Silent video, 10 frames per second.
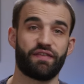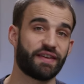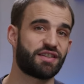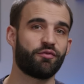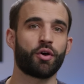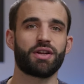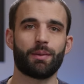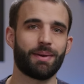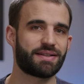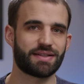Effectivement, il
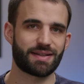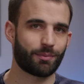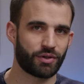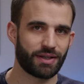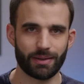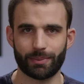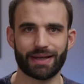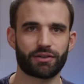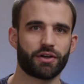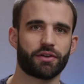appelle ses abonnés les
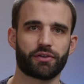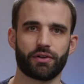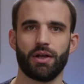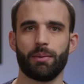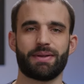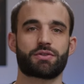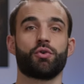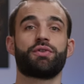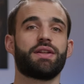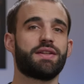breakers parce
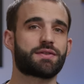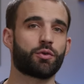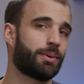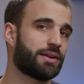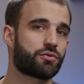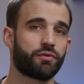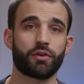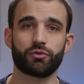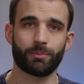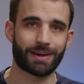qu'au tennis, on parle souvent de